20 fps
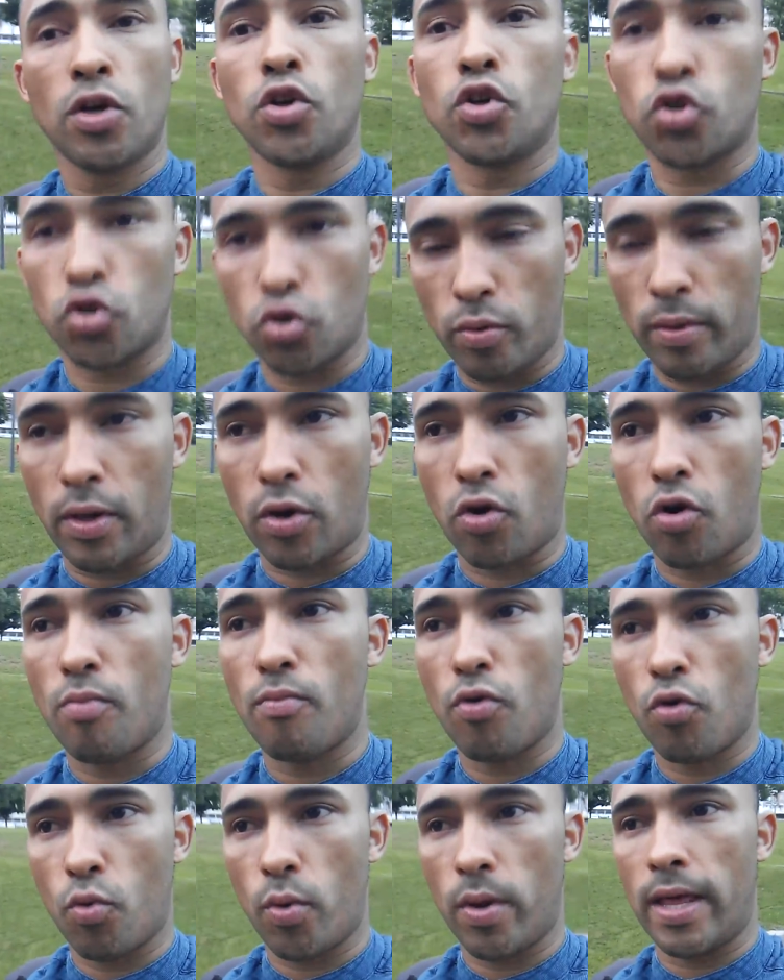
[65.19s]
sobre
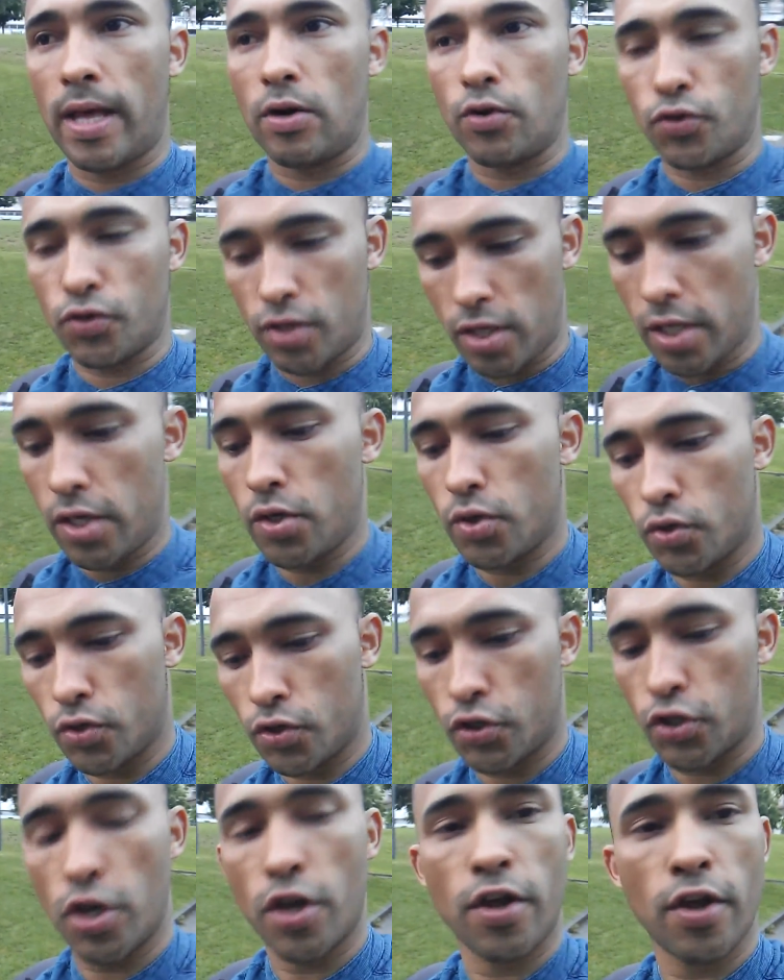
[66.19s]
cómo cuidar a los
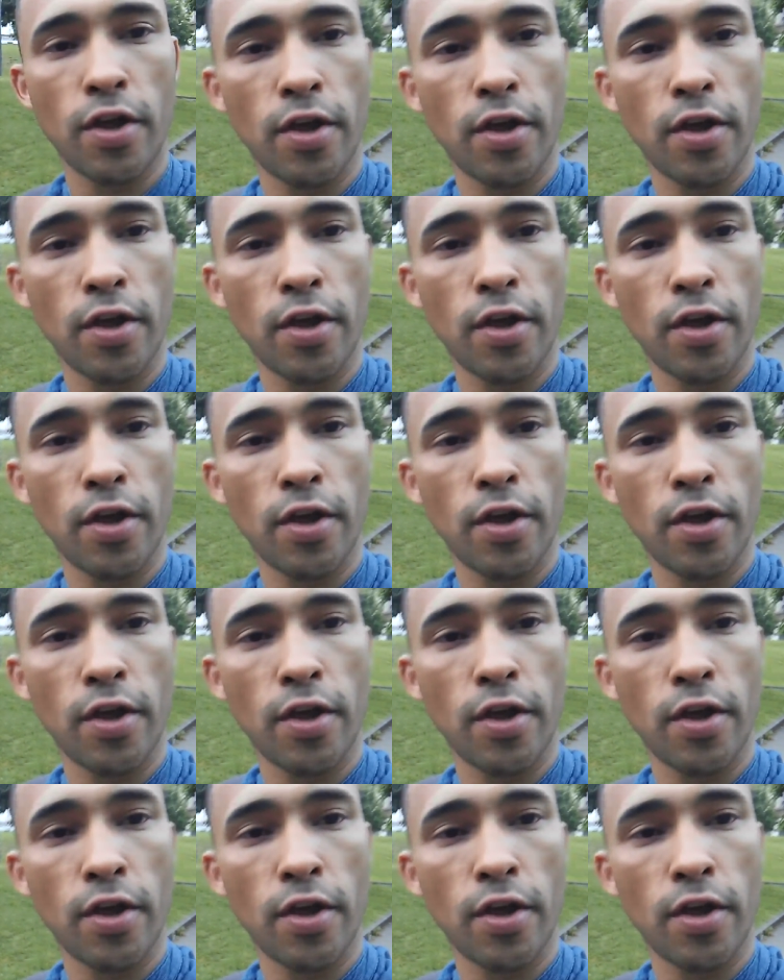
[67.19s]
niños.